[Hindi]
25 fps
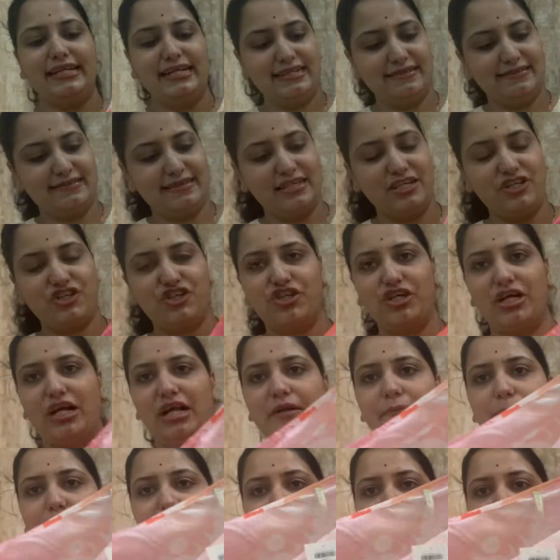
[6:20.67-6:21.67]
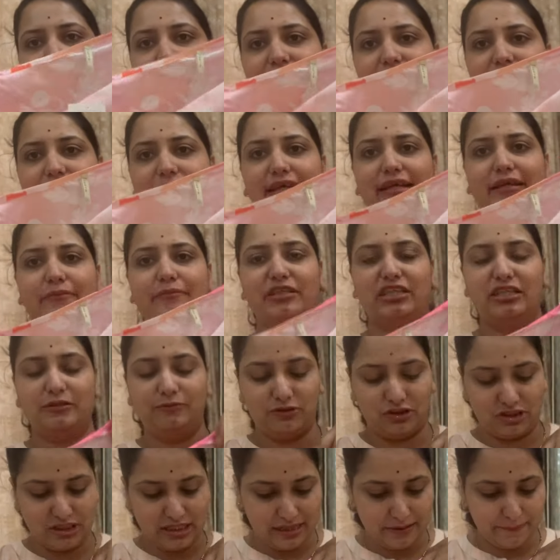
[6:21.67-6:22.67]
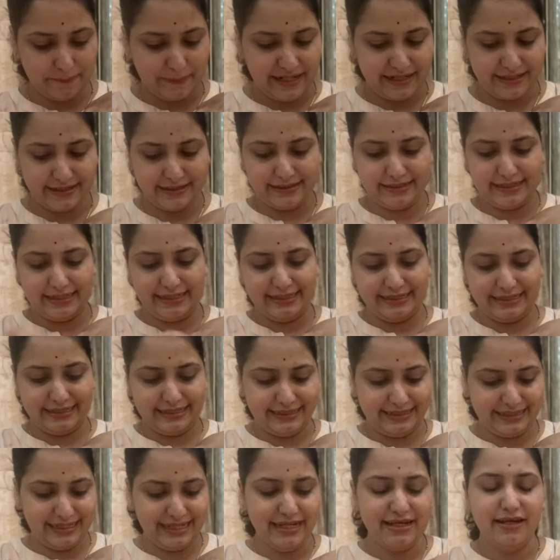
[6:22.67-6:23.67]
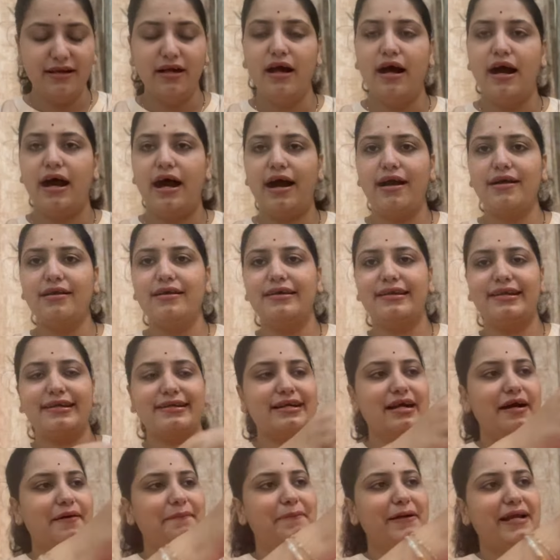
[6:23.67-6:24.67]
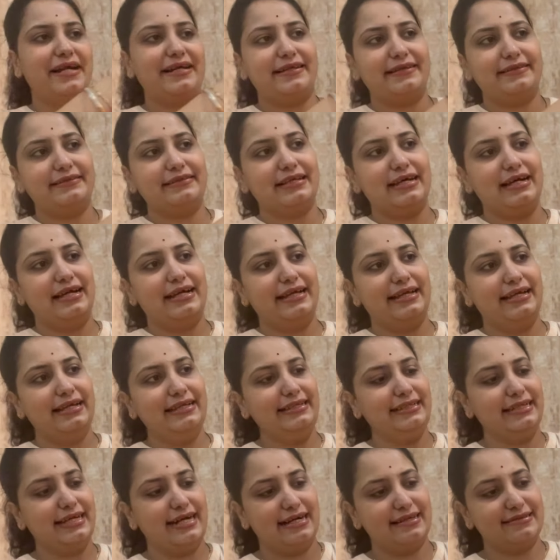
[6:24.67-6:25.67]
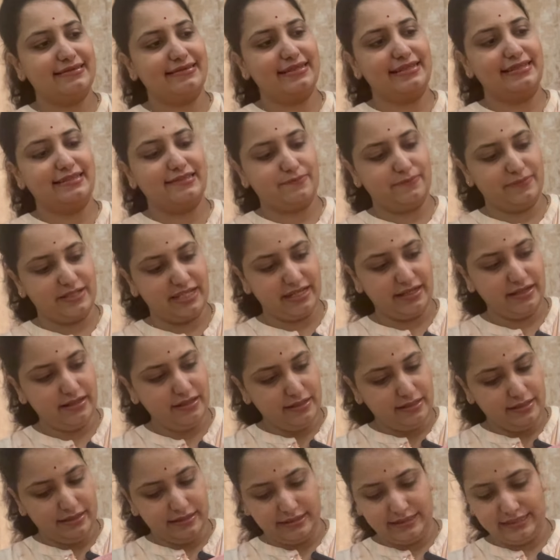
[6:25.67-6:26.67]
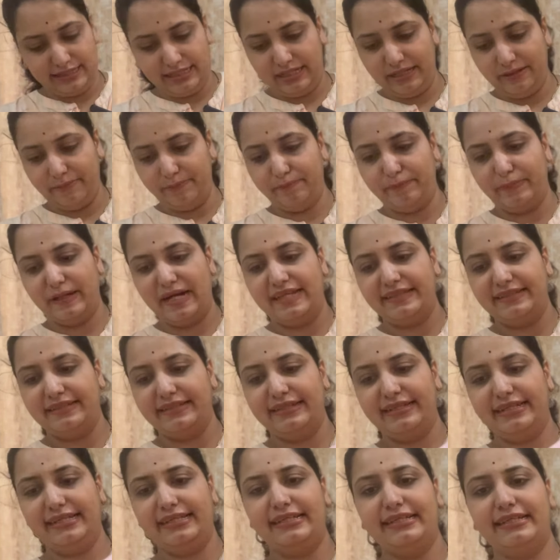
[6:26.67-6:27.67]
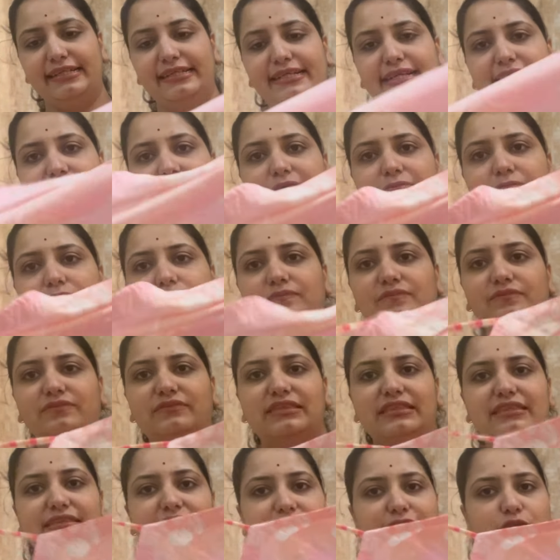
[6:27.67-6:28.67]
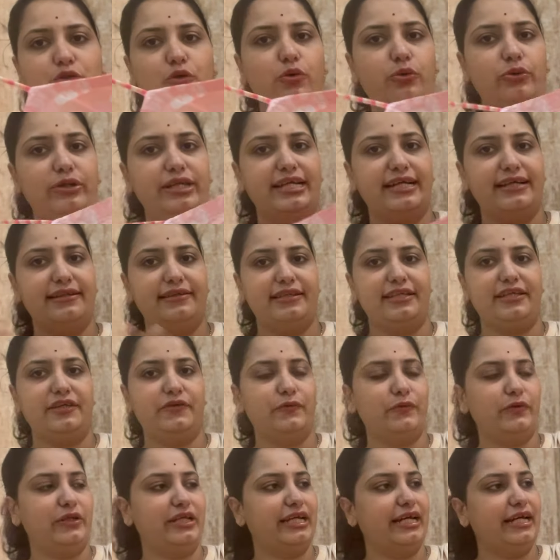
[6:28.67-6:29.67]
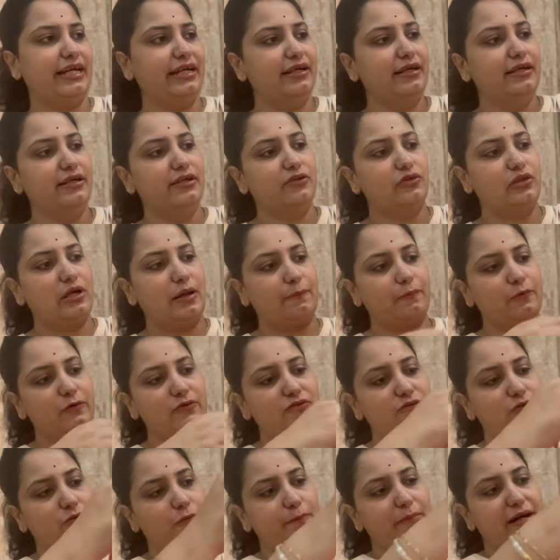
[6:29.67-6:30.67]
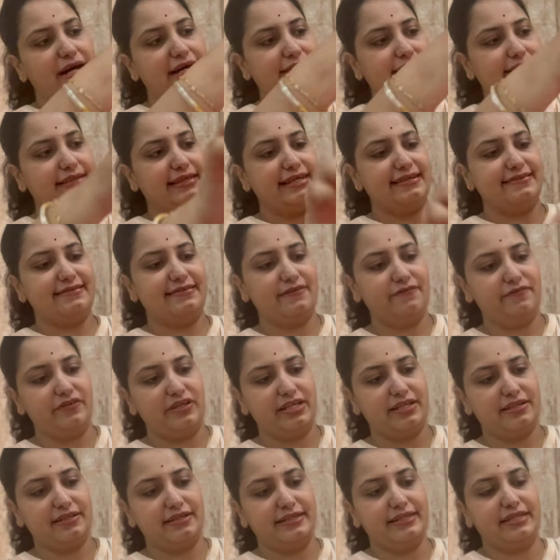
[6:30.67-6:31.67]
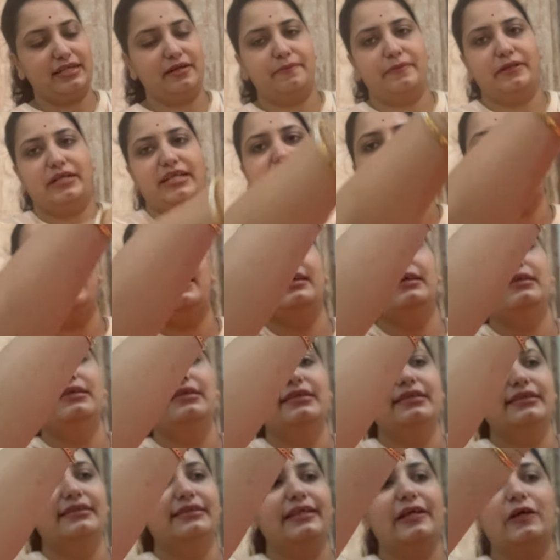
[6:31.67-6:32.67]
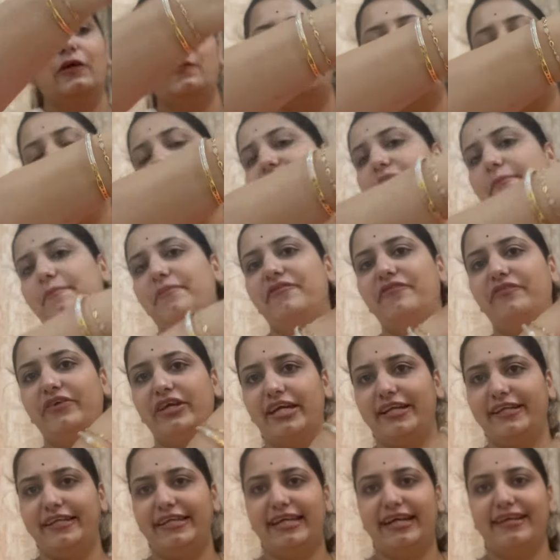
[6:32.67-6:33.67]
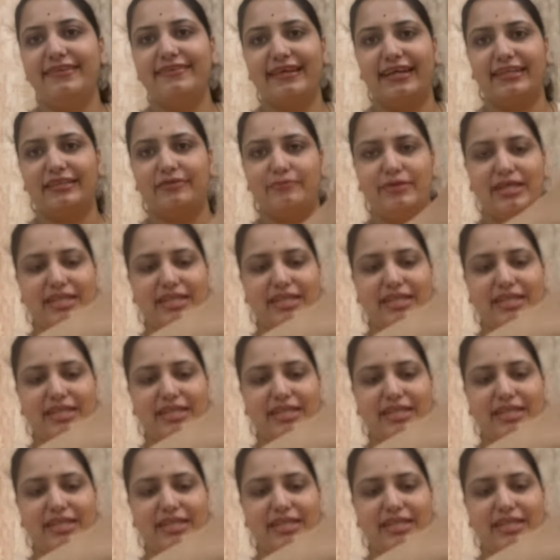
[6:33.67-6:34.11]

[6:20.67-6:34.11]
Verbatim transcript: ना ऐसा श्रक पैटर्न का है मतलब श्रक पैटर्न नहीं कहेंगे अंग रखा पैटर्न का है यहां से इसमें ये बांधने के लिए डोरियां दी हुई हैं तो आपको इसको बांध के ऐसे वेयर करना पड़ेगा देखो मैंने यहाँ पे वेयर किया है साथ